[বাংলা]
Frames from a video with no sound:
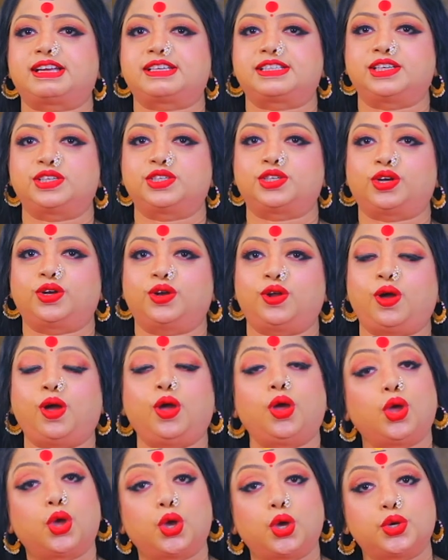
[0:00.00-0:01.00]
রাশির জন্য
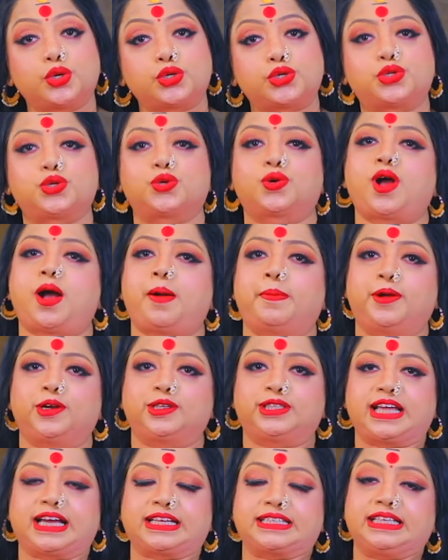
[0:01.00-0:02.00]
সুখবর
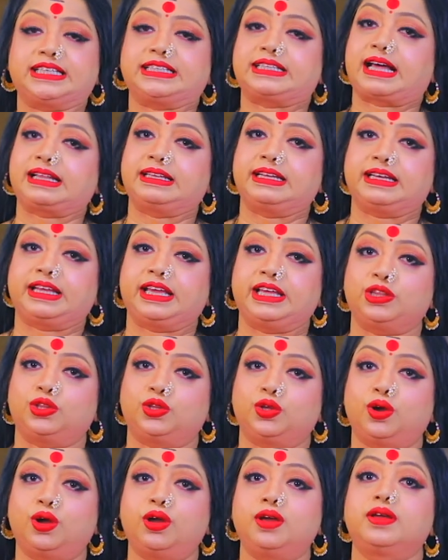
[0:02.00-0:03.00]
থাকছে তাদের
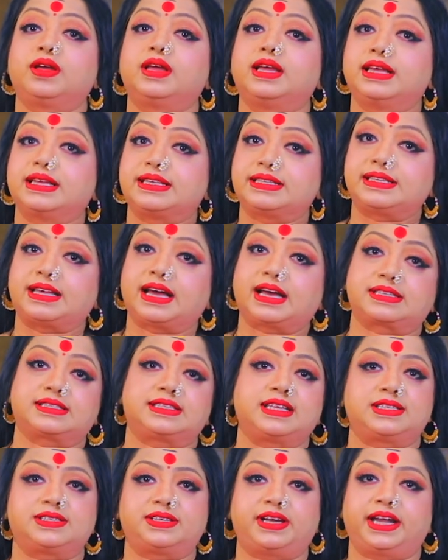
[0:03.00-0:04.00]
কিন্তু
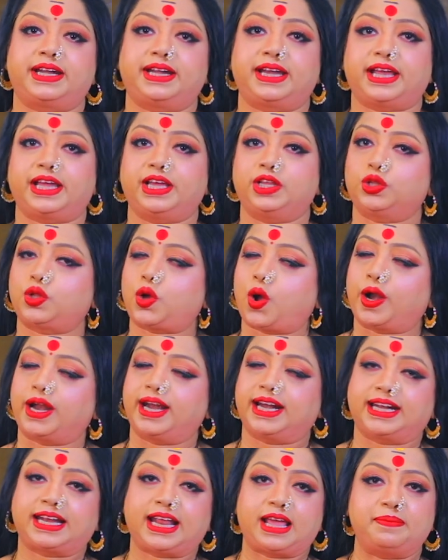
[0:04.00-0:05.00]
সাকসেস রেটটা কিন্তু
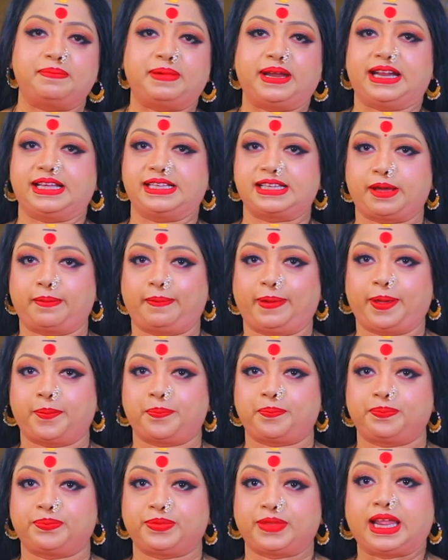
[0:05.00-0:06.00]
অনেকটাই বেড়ে যাবে
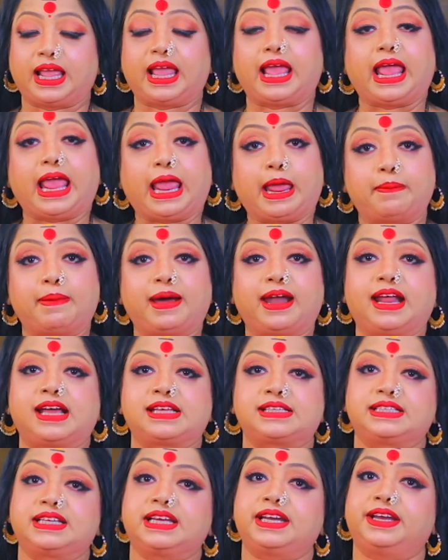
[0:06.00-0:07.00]
এবার
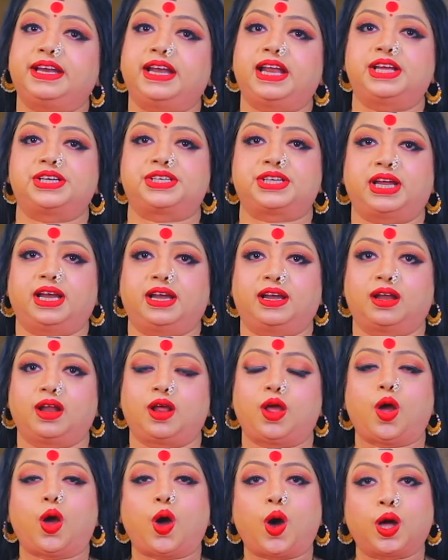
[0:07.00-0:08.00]
আসছে রিলেশন
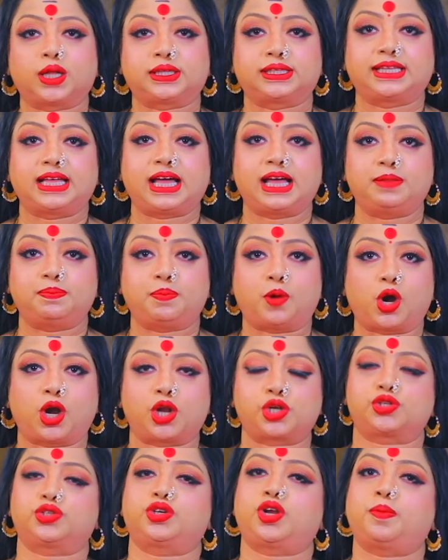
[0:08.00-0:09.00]
অর্থাৎ
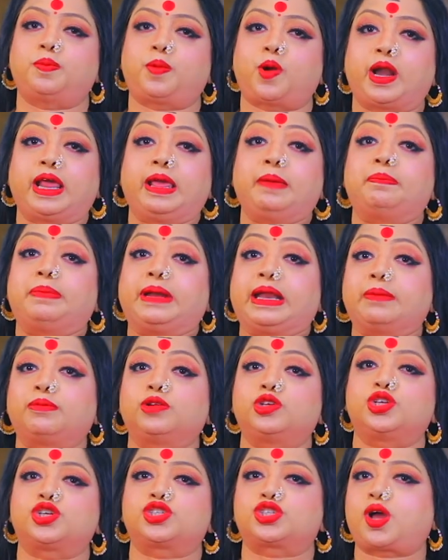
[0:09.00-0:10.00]
পড়াশোনার পরেই
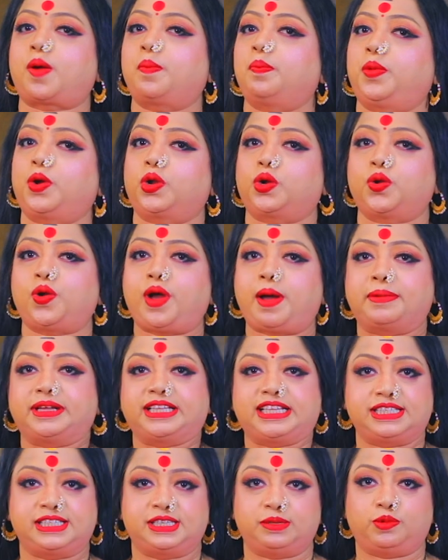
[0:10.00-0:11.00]
প্রেমজ সম্পর্ক
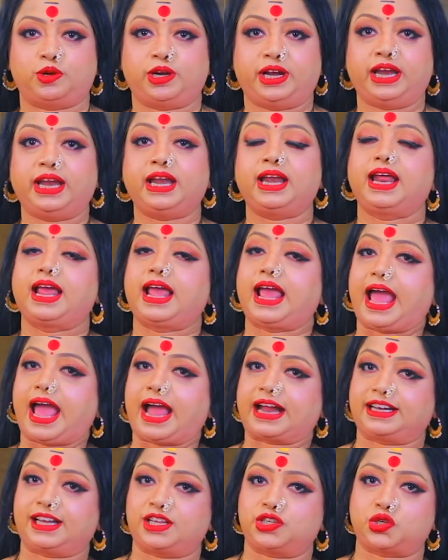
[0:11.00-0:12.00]
আমাদের জীবনে
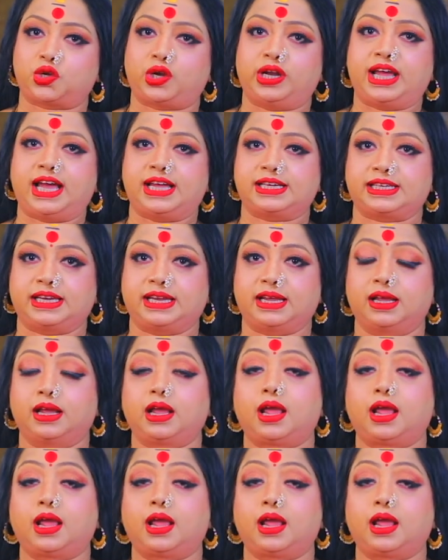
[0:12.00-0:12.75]
একটা চলে আসে